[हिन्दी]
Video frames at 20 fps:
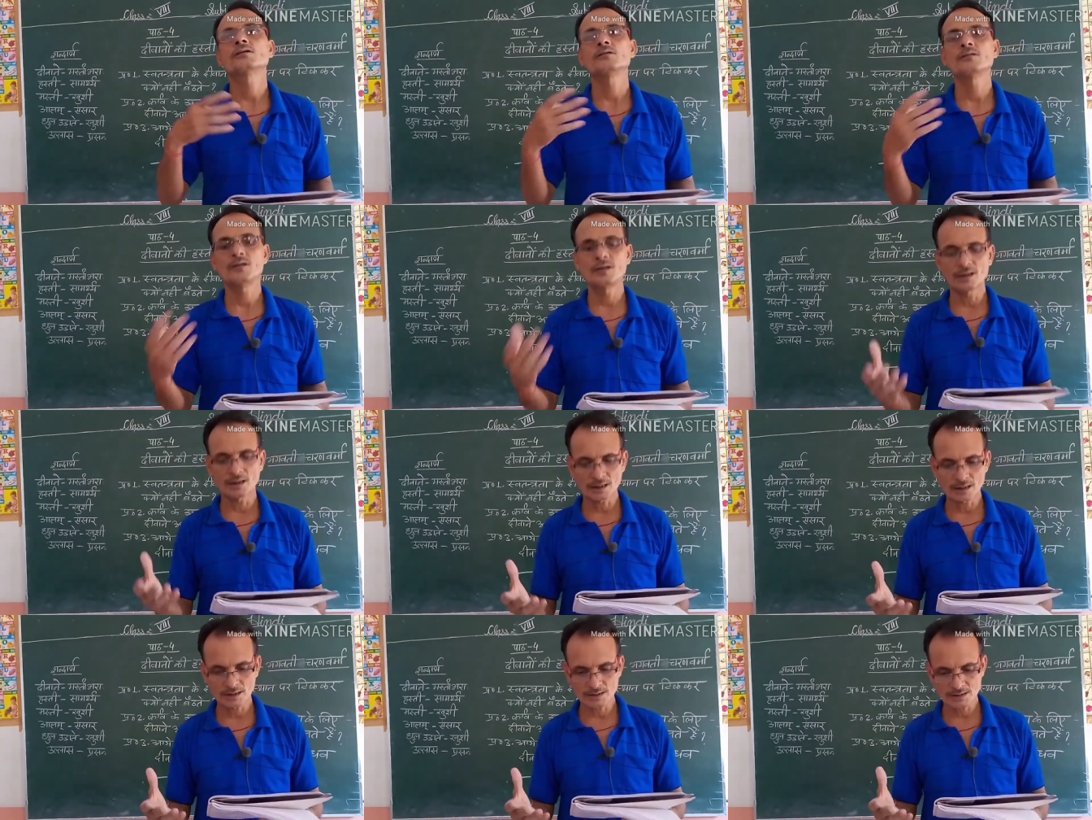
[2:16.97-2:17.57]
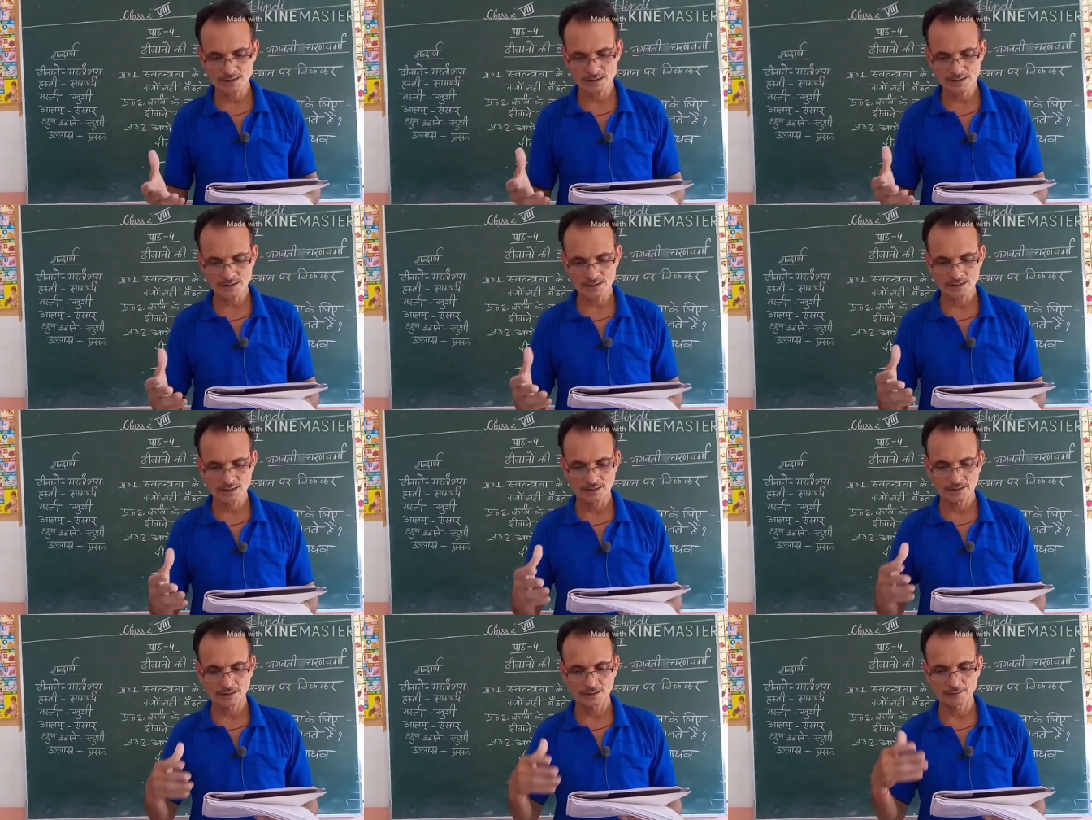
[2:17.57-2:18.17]
उल्लास
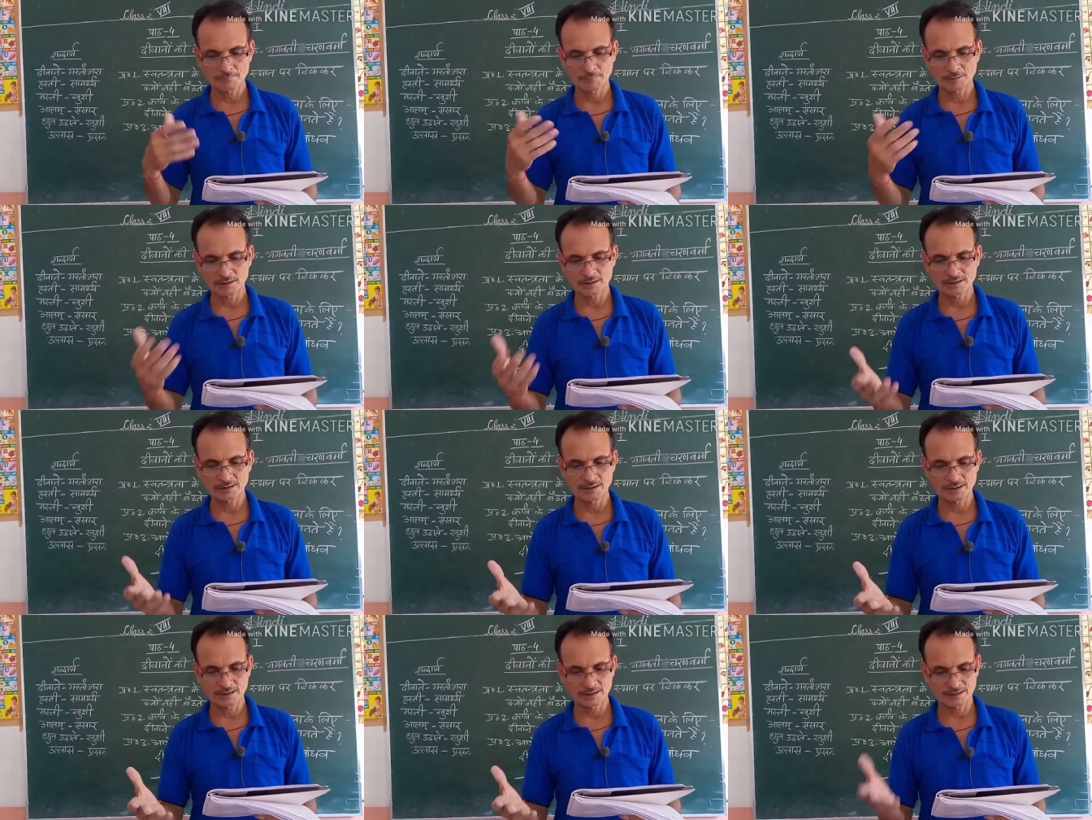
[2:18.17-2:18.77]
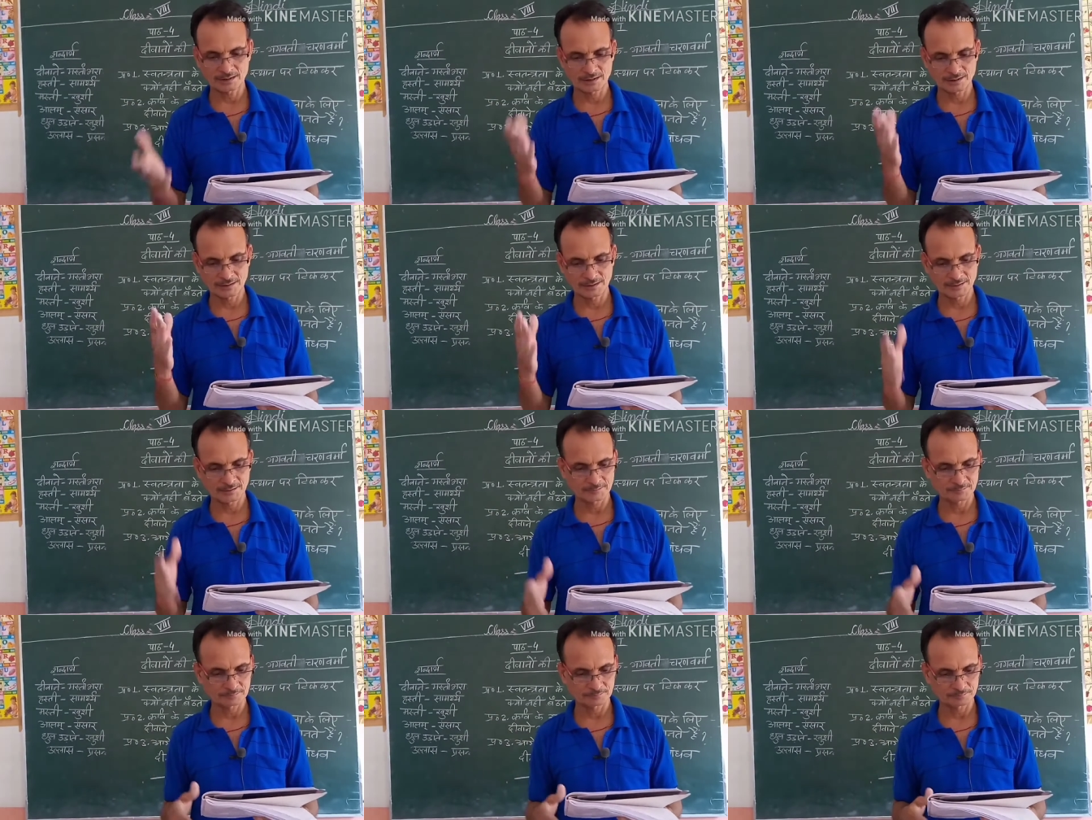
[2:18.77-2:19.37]
ये भरते रहते हैं